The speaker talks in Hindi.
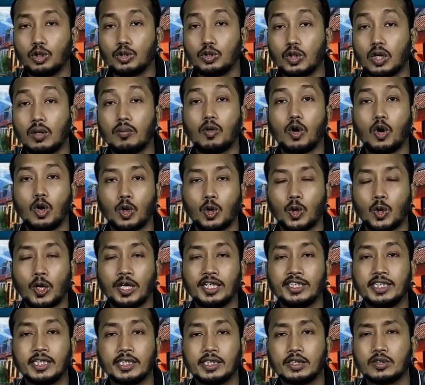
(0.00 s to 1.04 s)
फोटोशॉप
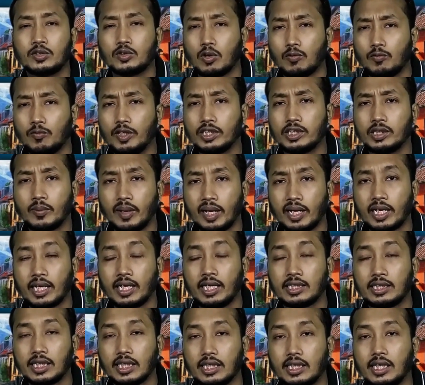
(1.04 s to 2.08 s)
ऑटोकैट जैसे सॉफ्टवेयर
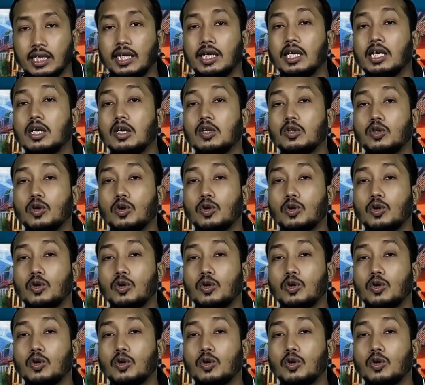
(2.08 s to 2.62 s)
इस्तेमाल करना चाहते हैं